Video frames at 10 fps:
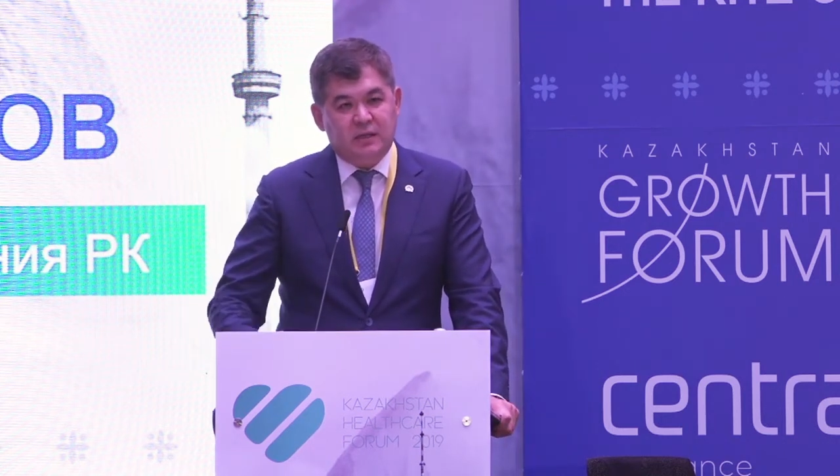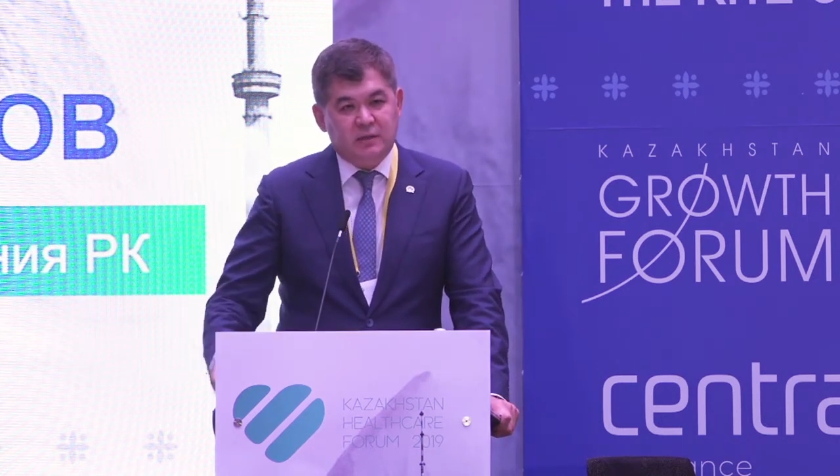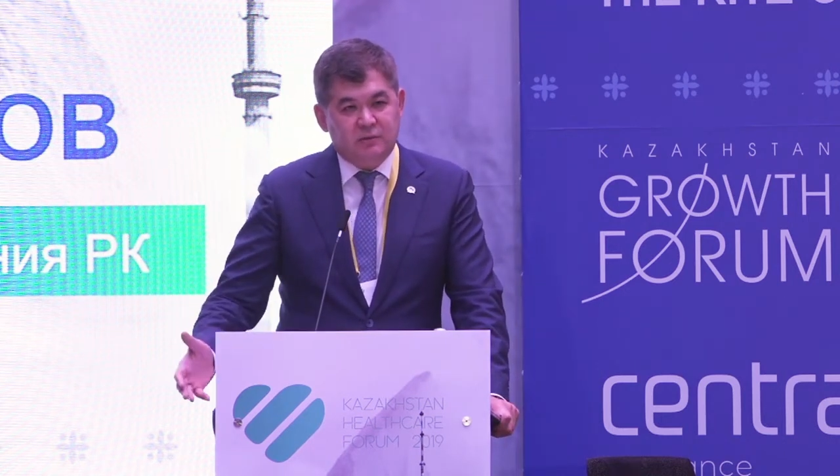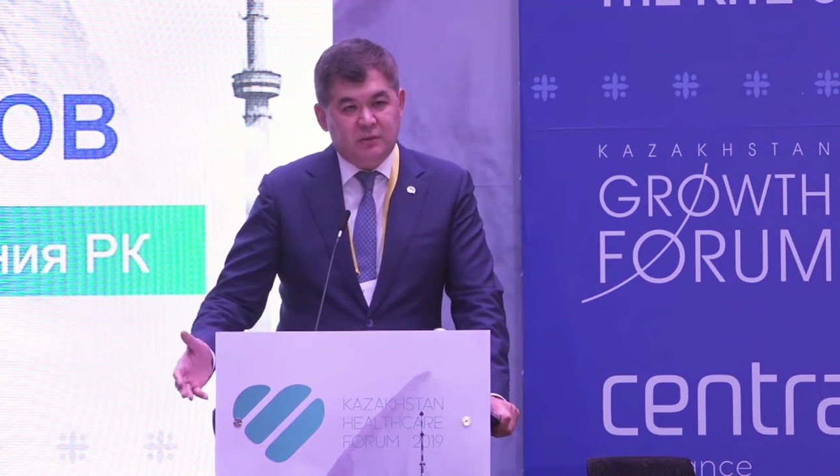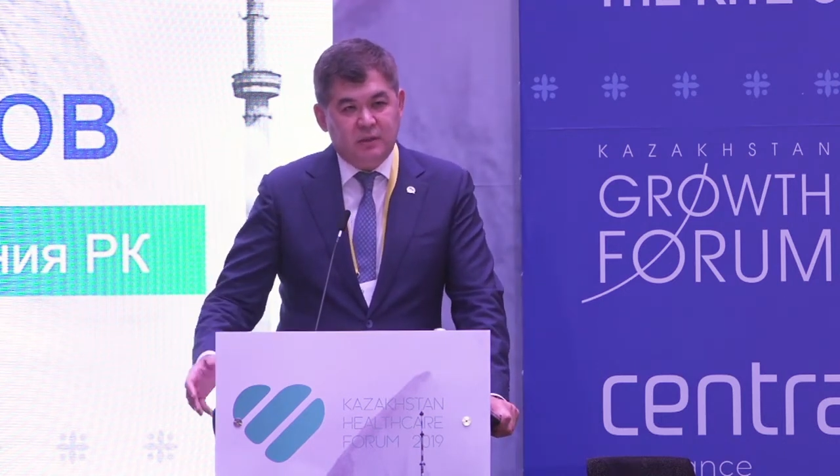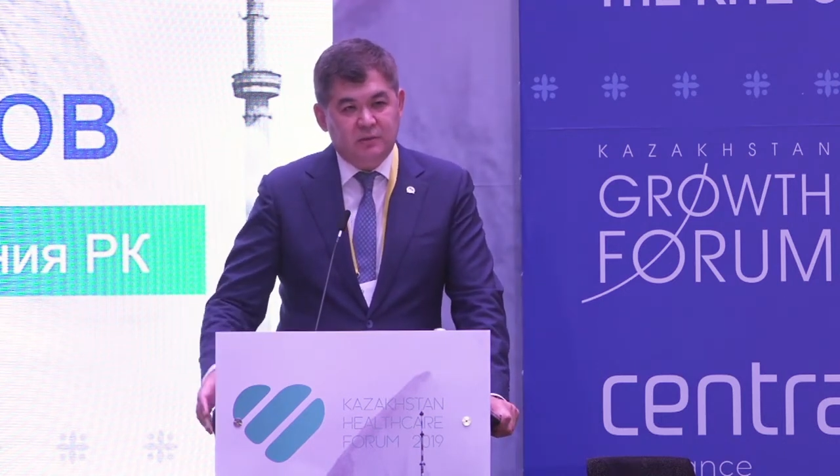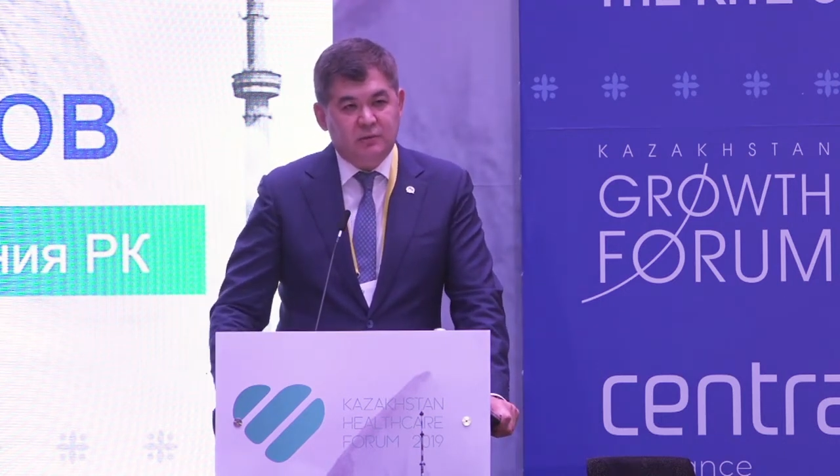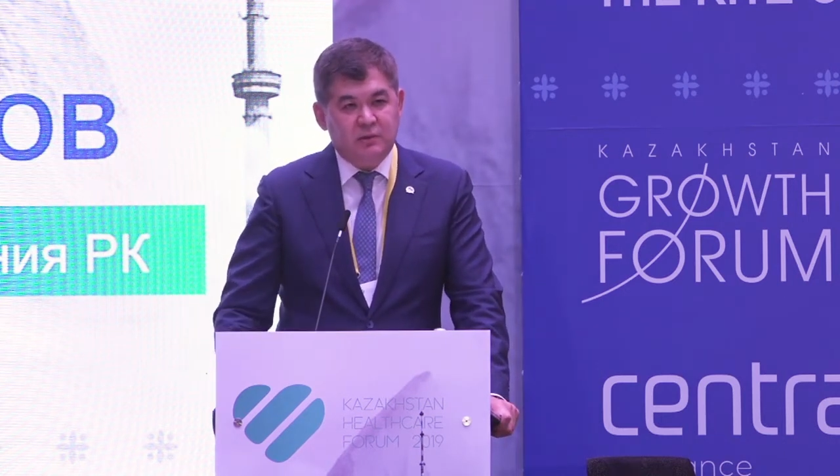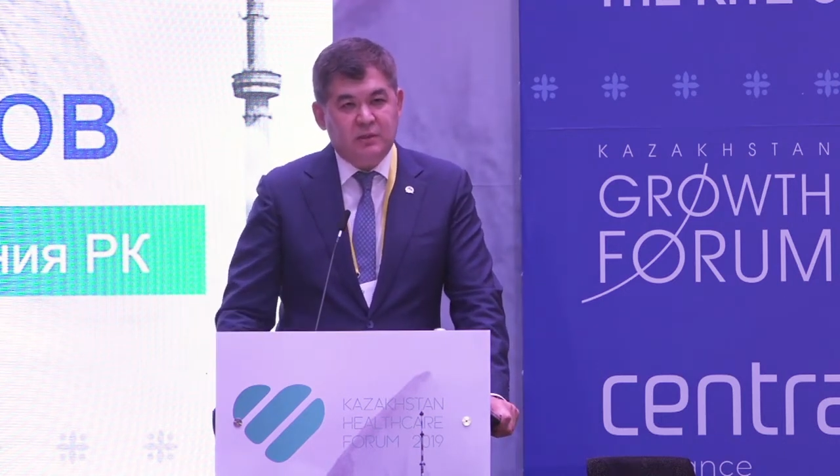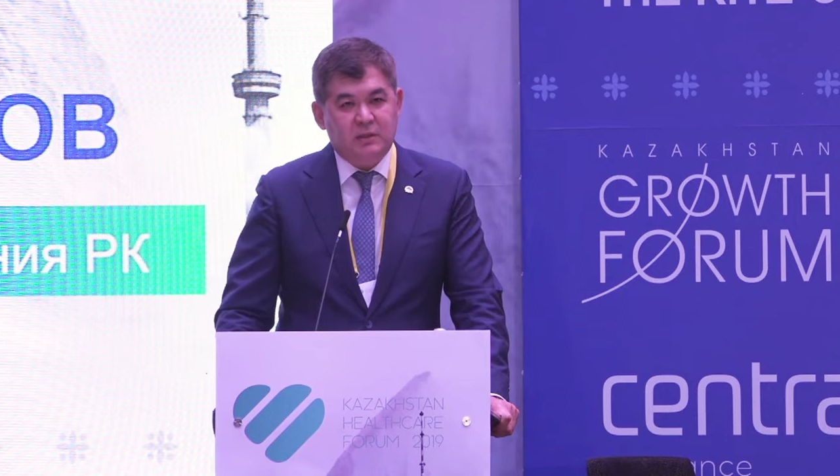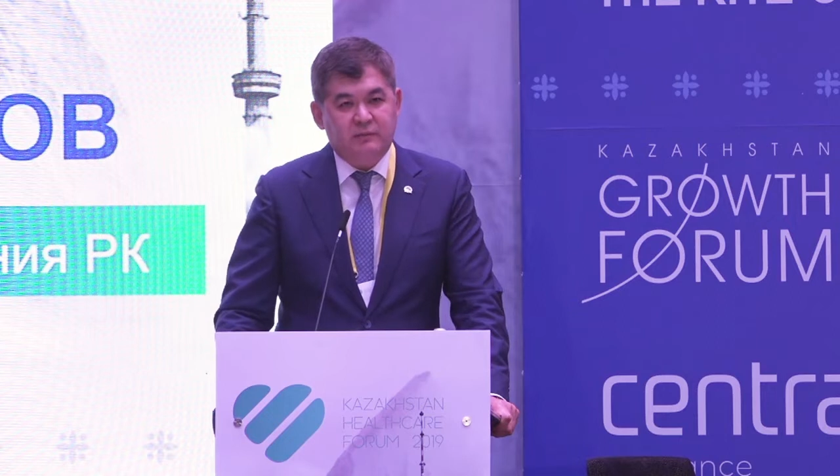которая идет э,